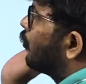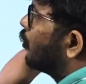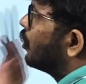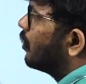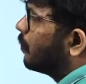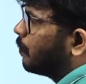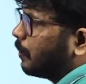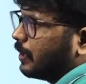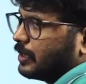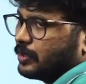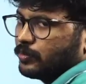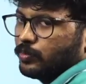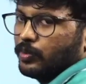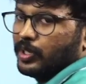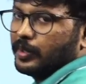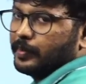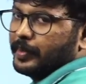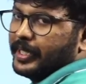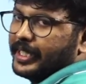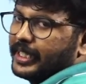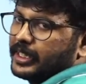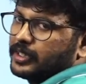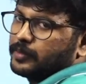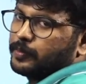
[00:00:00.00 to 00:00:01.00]
ஃபோர் ப்ளஸ் ஒன்
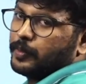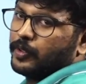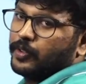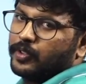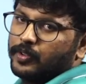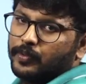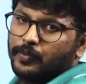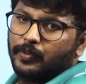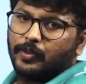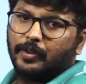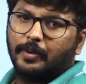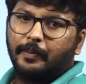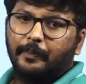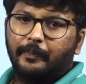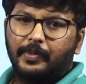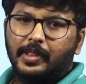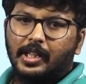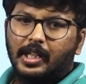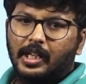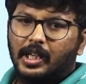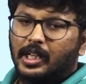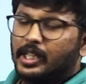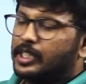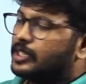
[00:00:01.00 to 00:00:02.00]
பை எக்ஸ் பவர் ஃபோர்
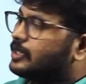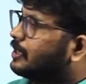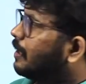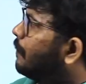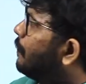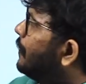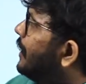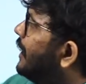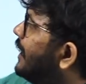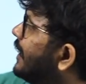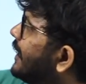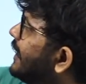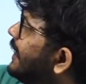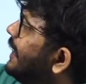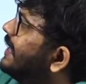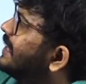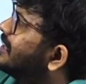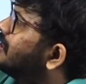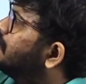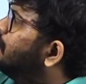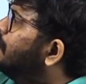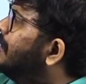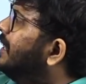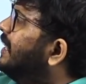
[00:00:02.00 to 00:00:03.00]
ஸோ இப்போ எனக்கு
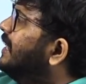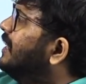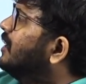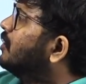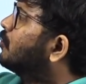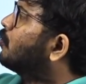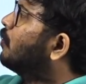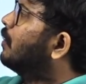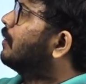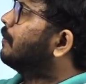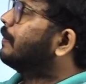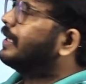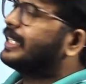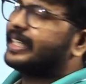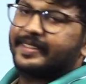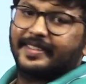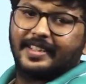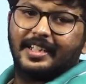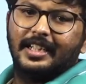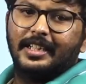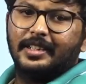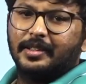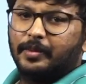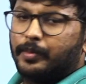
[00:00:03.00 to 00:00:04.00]
எக்ஸ் மைனஸ் ஒன் பை
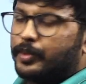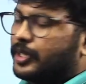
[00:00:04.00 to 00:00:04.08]
எக்ஸ்லேருந்து